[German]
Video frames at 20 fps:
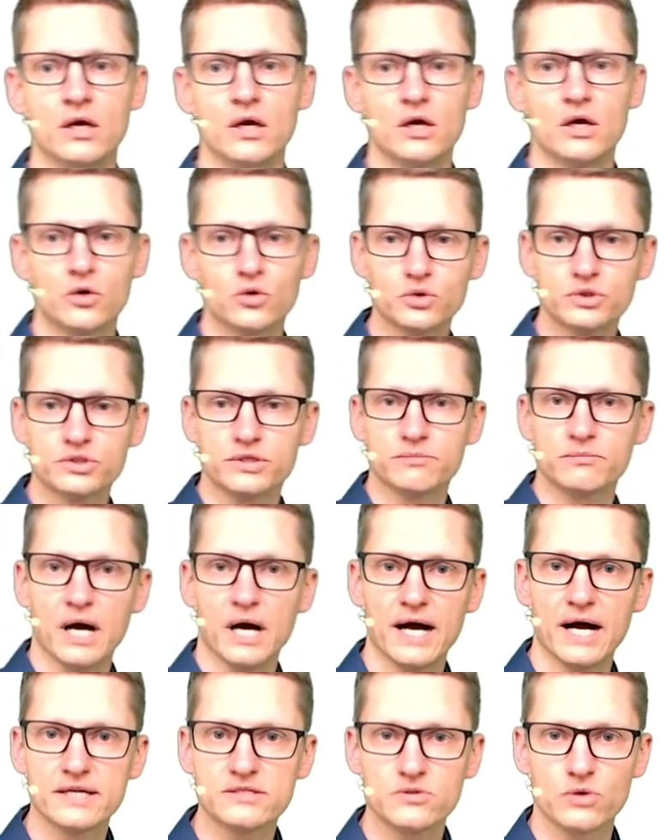Gut,
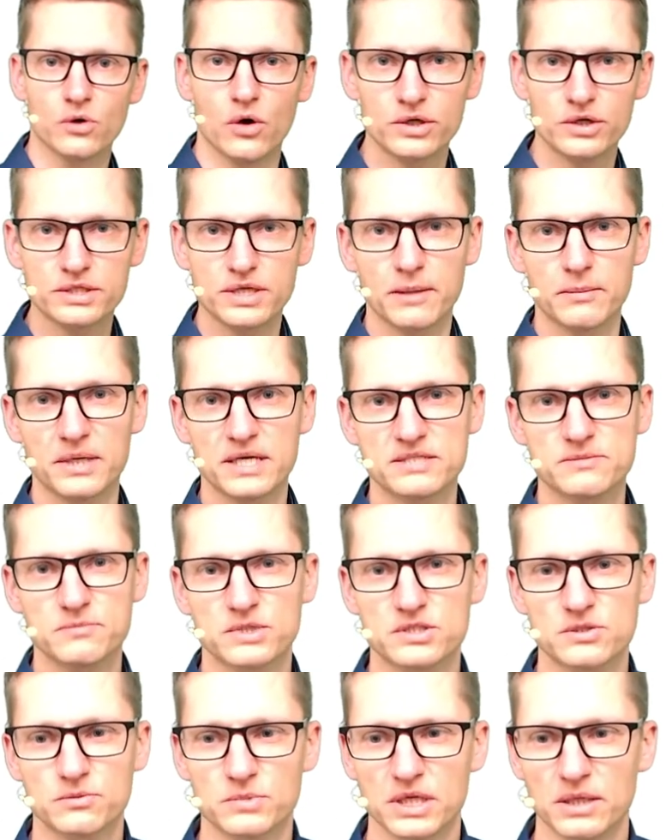also heute aber erstmal
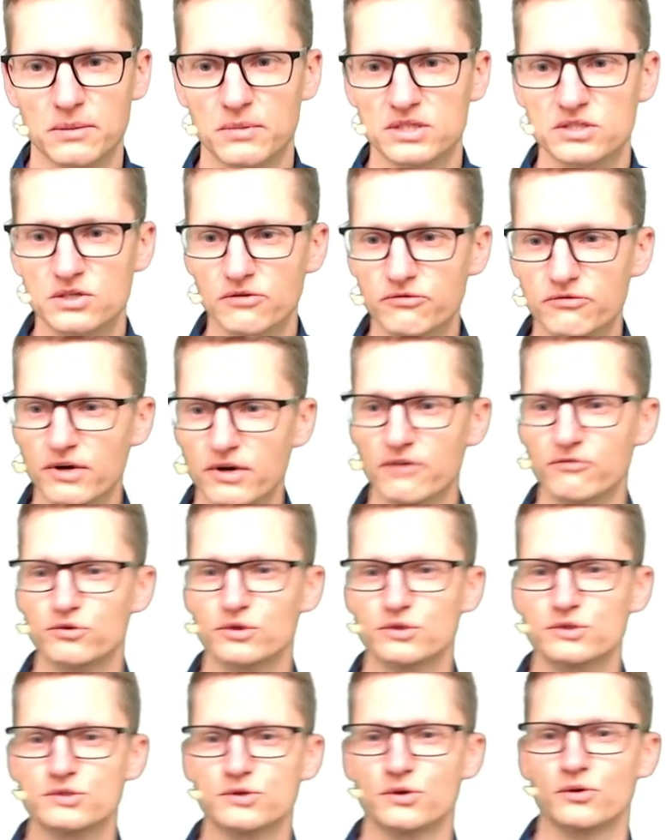zum Thema
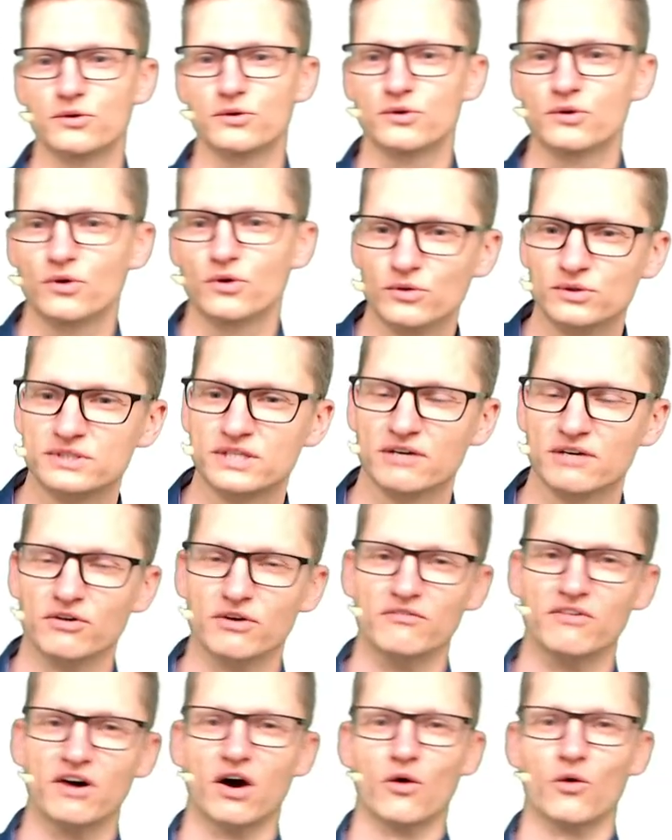Software-Evolution und da
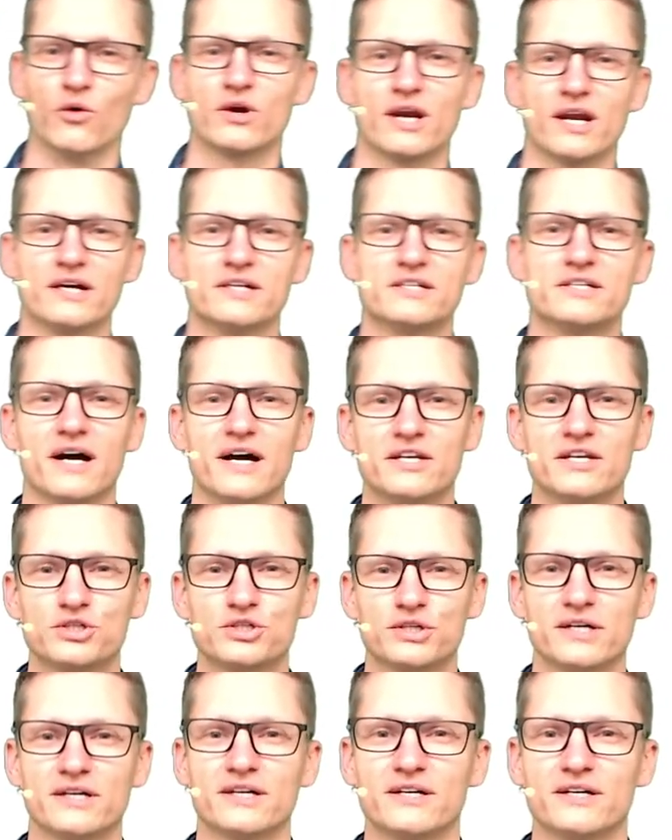wollen wir auch gleich
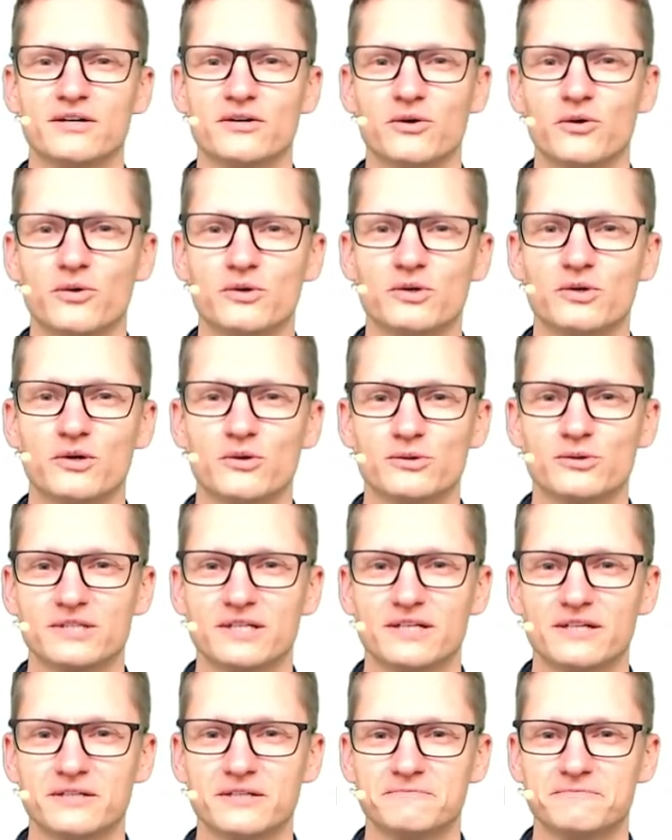einsteigen und
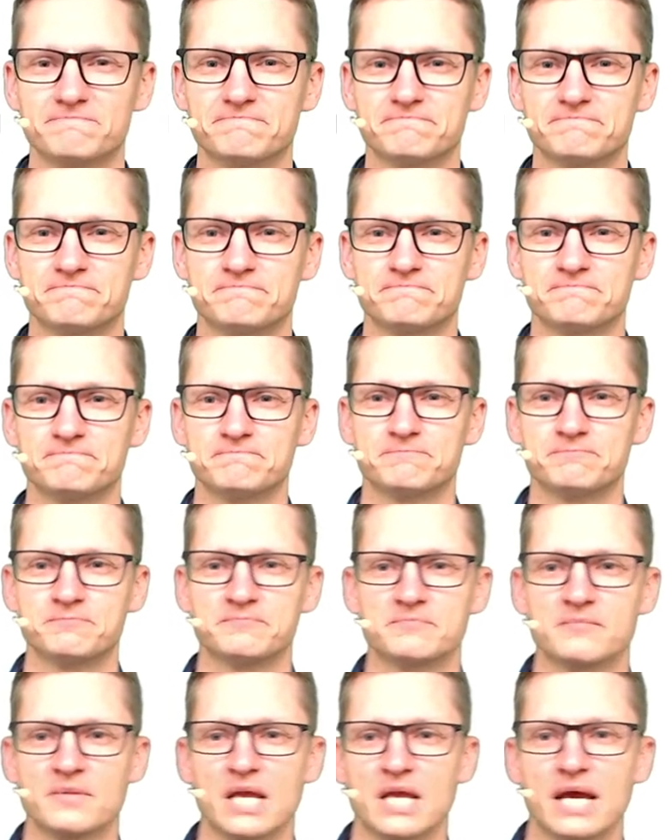loslegen.
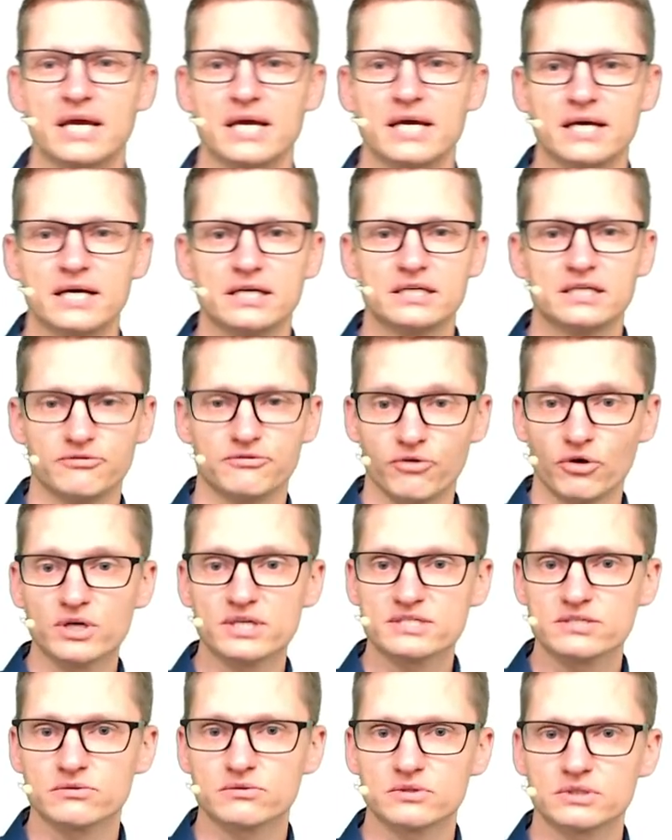Die
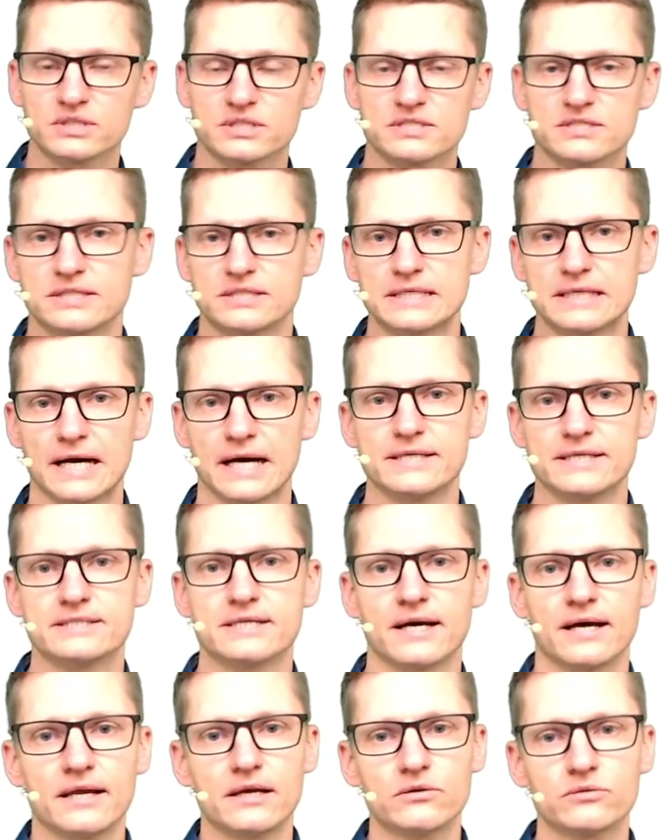Vorlesung ist in drei
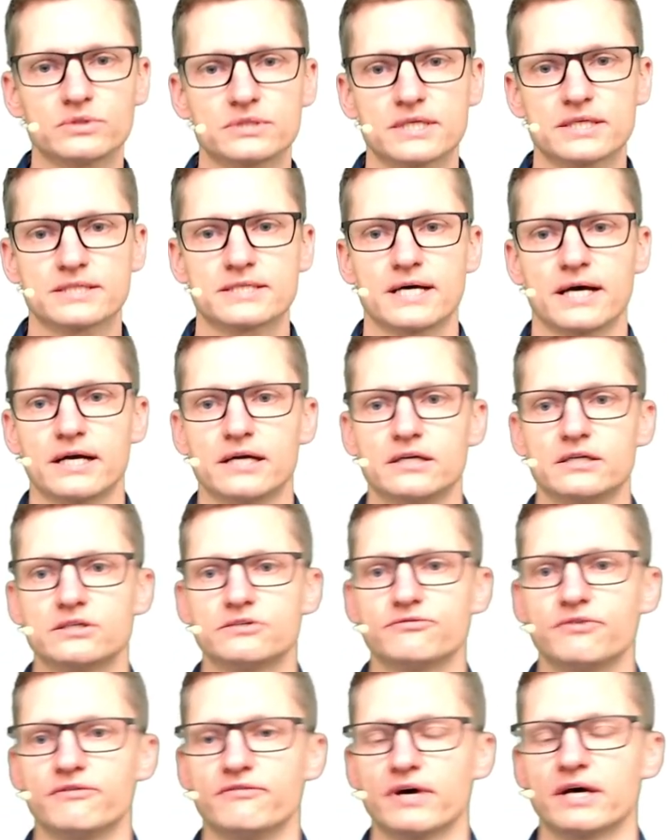Teile
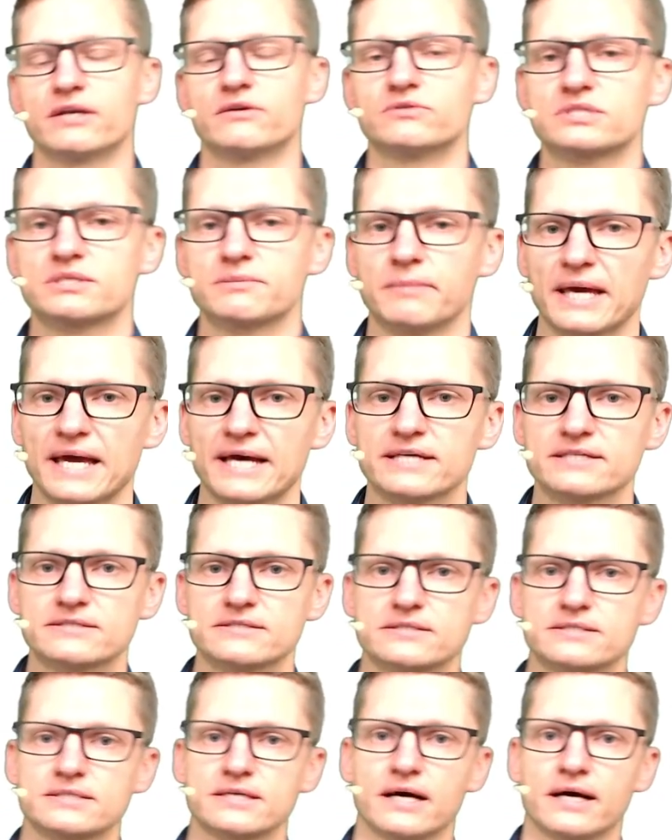unterteilt. Wir werden uns im
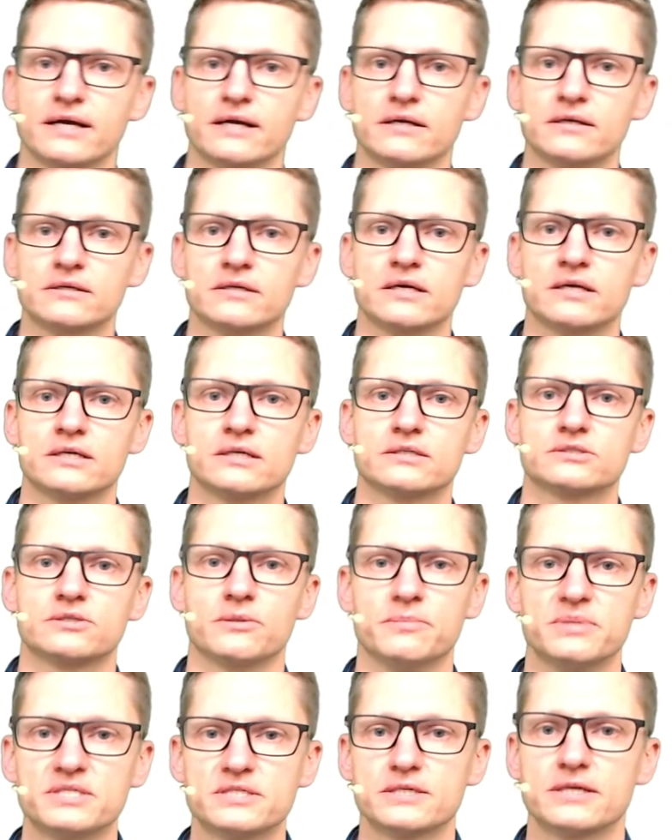ersten Teil so ein
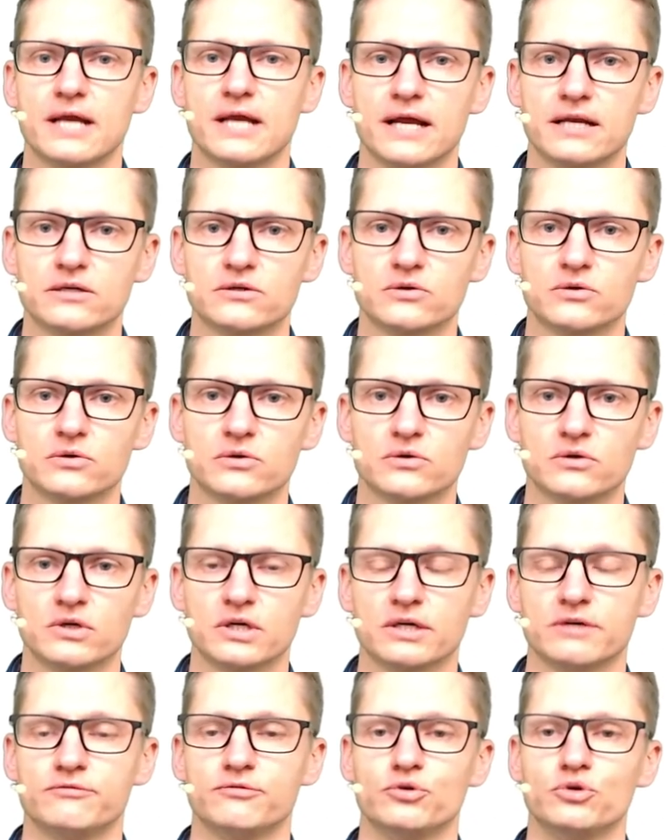bisschen angucken,
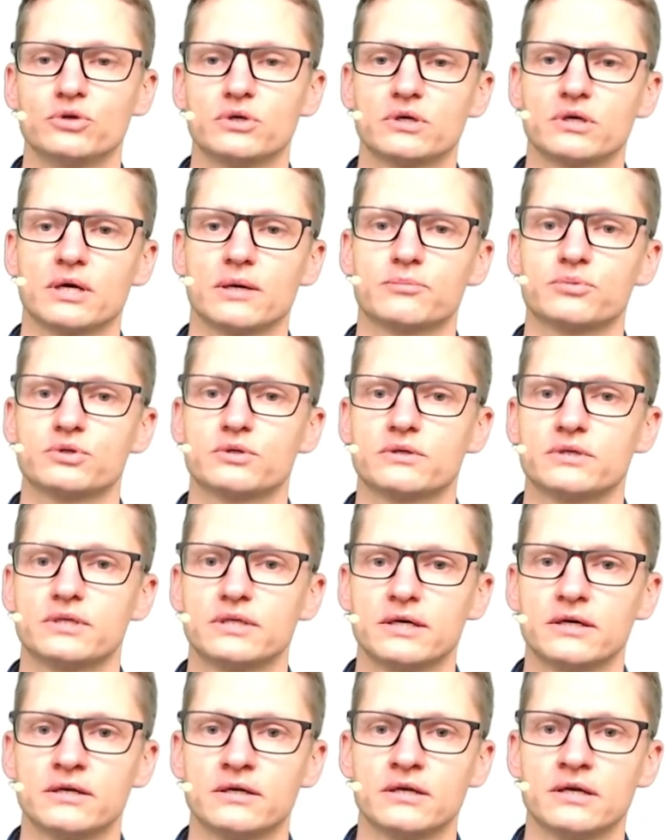Revue
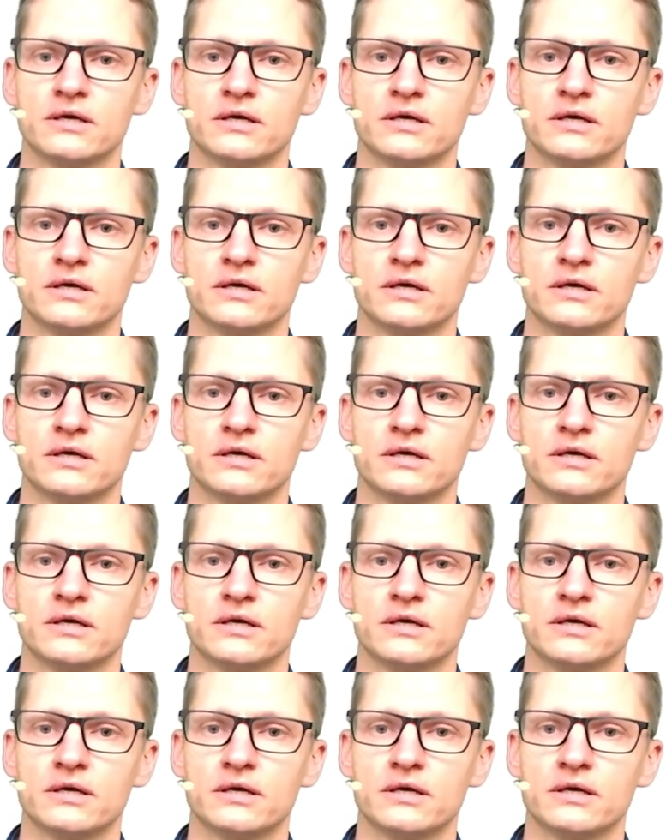kapitulieren,